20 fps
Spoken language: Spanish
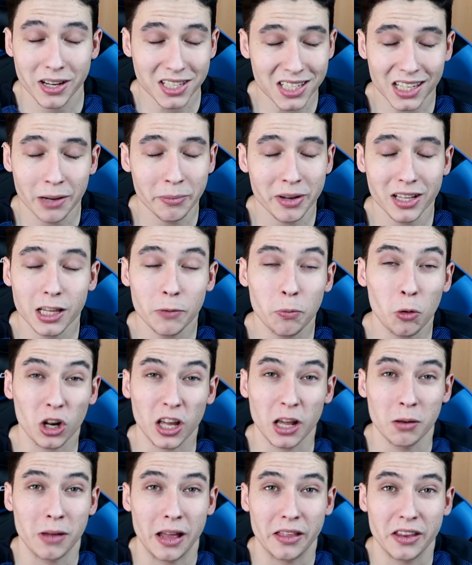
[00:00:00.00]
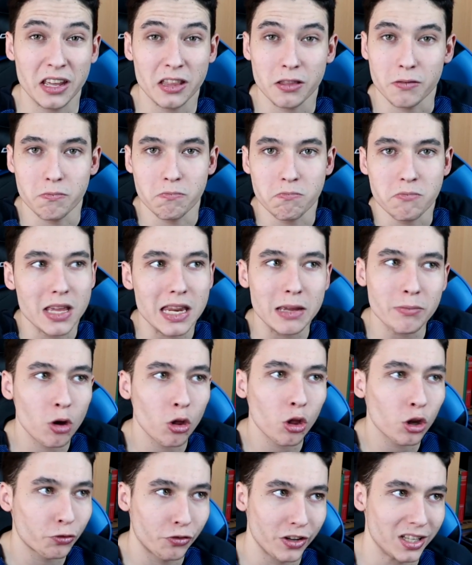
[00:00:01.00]
Básicamente porque en Madrid
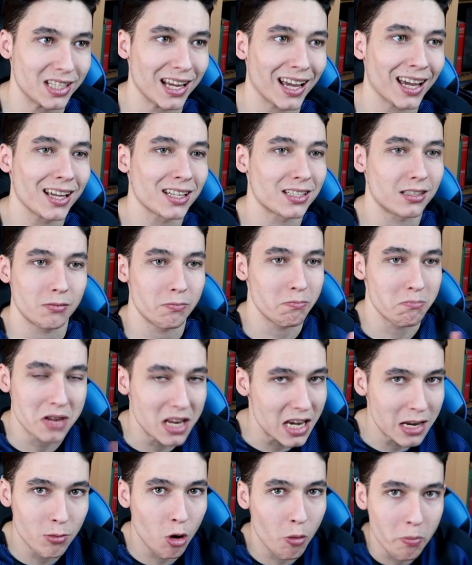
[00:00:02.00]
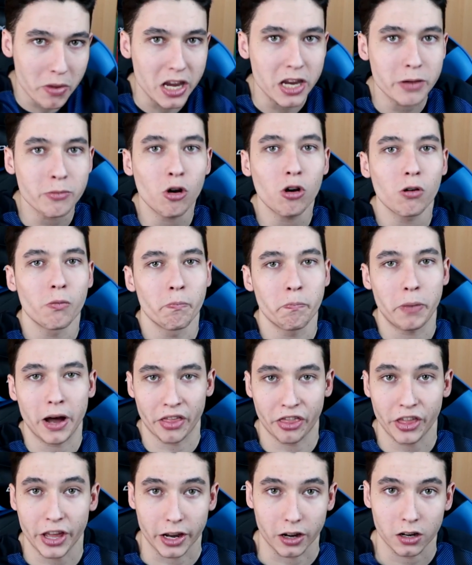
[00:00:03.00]
mínimo dos fichajes, mínimo mínimo, va
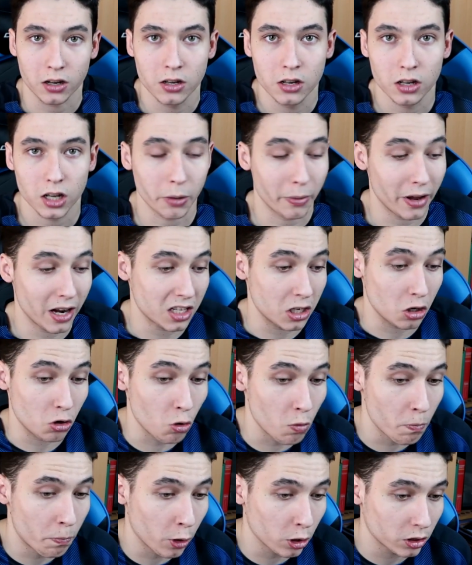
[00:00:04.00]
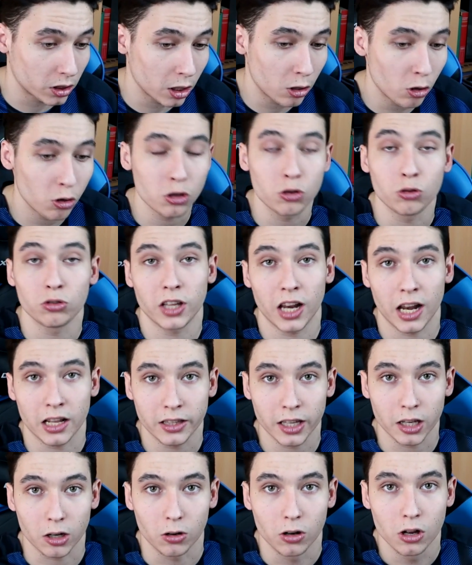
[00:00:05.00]
a hacer que van a ser un portero y un
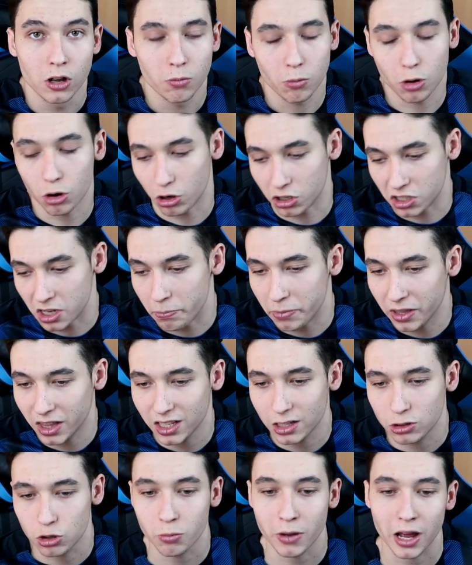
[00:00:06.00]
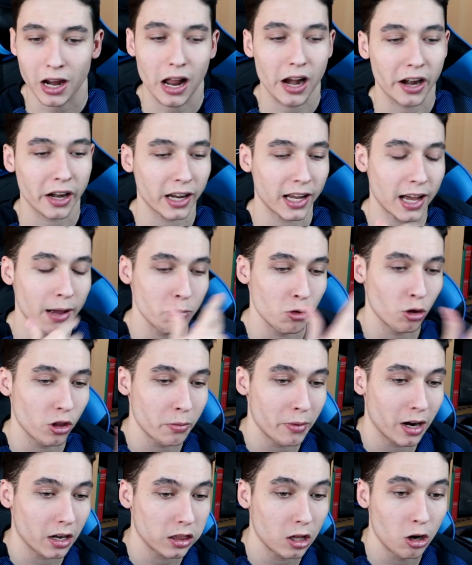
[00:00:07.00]
delantero. Bueno, y si empiezas a sumar al recambio
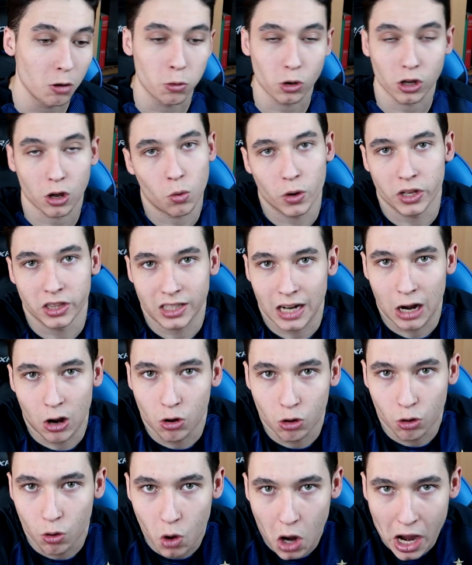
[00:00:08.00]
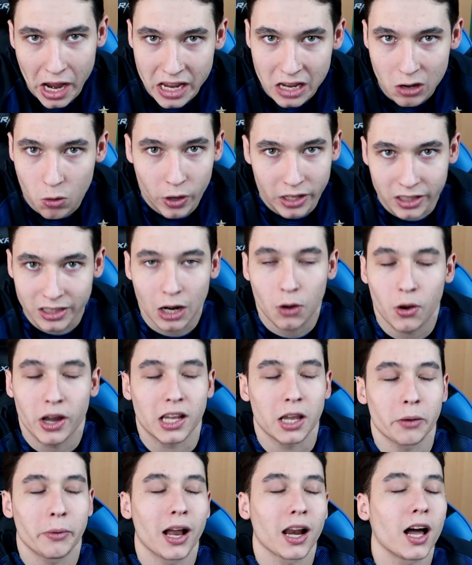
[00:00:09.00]
de Marcelo, porque Cuentrao no hay, Cuentrao
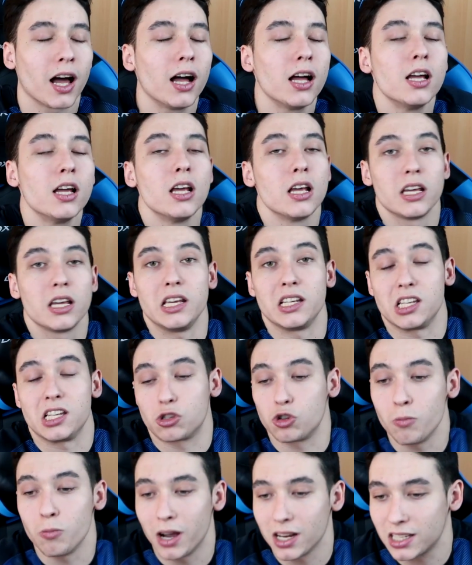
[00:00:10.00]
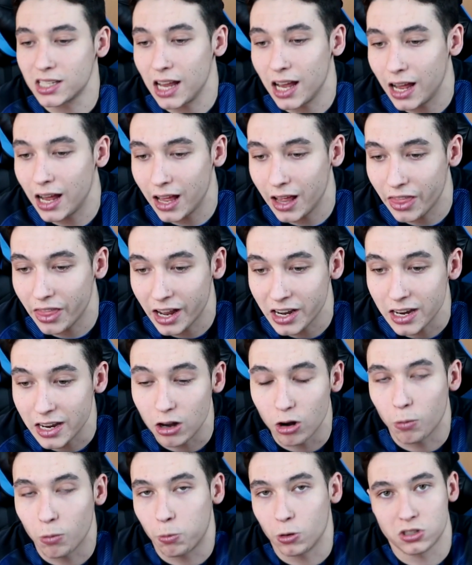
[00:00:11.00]
hay que valga. Y si sumas a
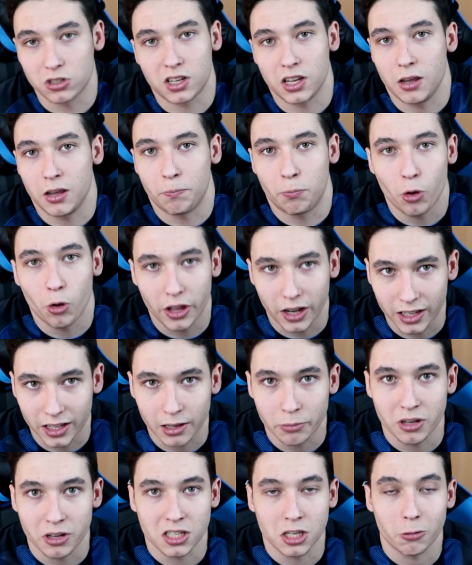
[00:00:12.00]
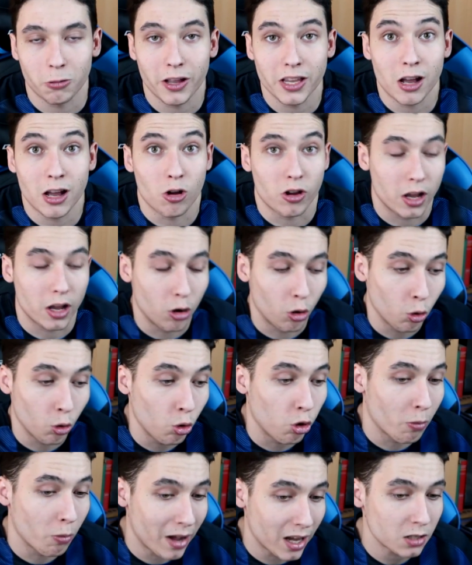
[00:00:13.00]
Danilo, pues que puede que también se vaya, aunque lo
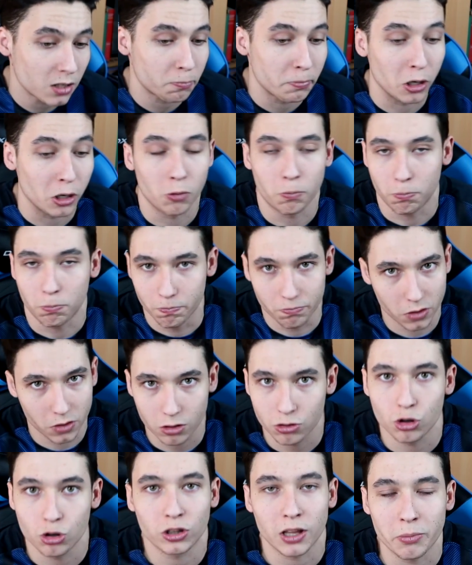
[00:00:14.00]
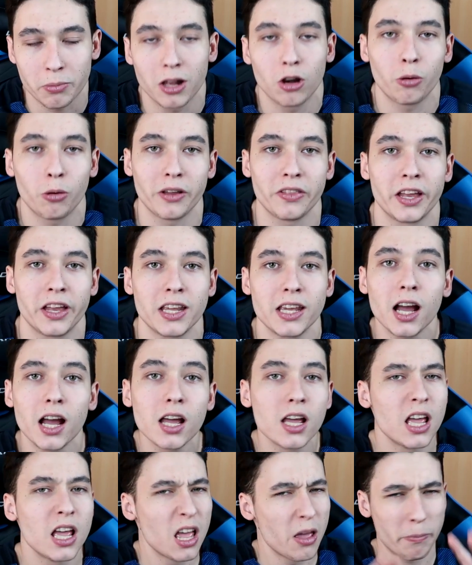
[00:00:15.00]
dudo más, pero yo también lo
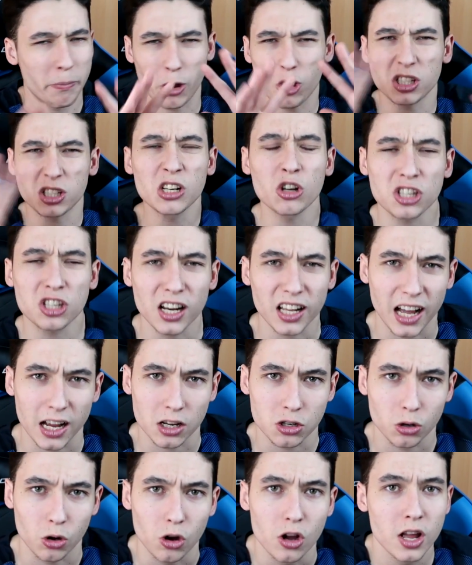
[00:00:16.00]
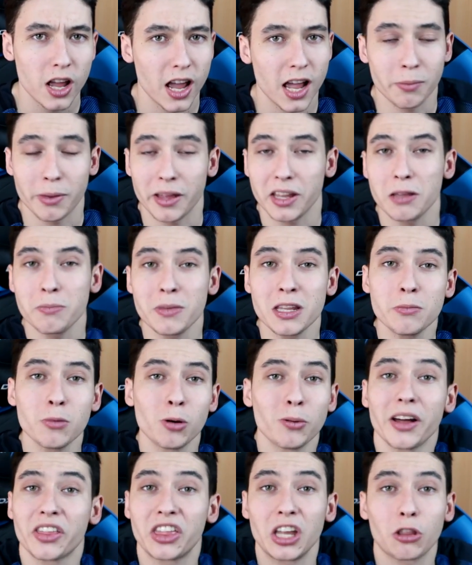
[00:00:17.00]
vendería. Pero ese no es el caso. El Madrid
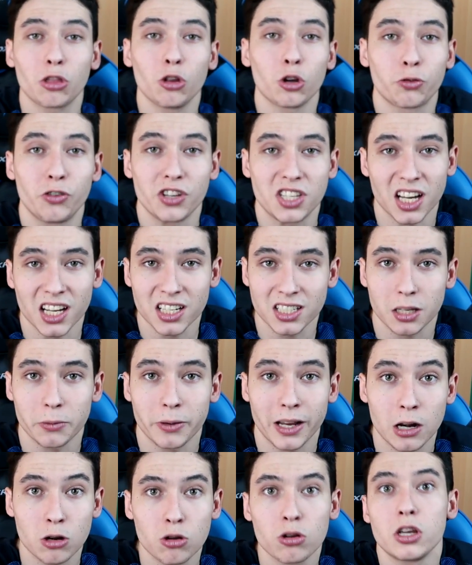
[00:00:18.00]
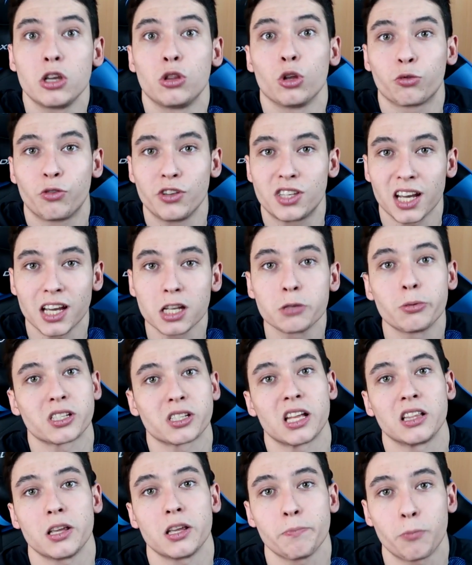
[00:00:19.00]
mínimo va a hacer dos fichajes este verano y dos fichajes
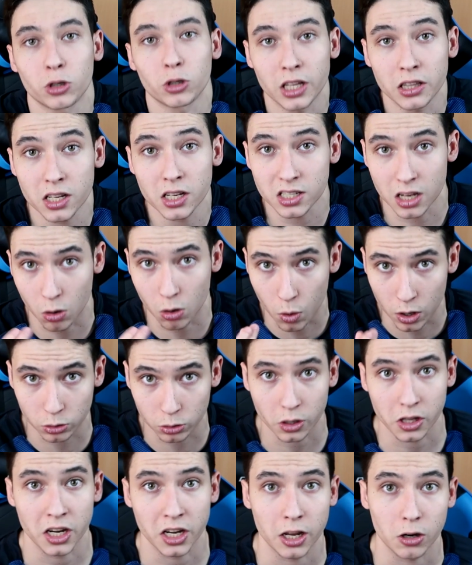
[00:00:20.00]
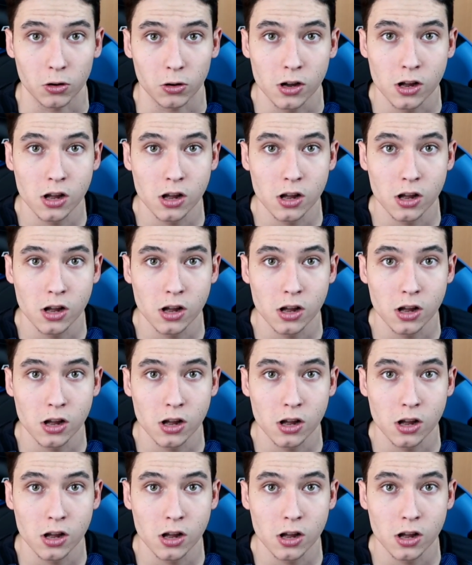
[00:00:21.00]
bastante importantes en cuanto a dinero.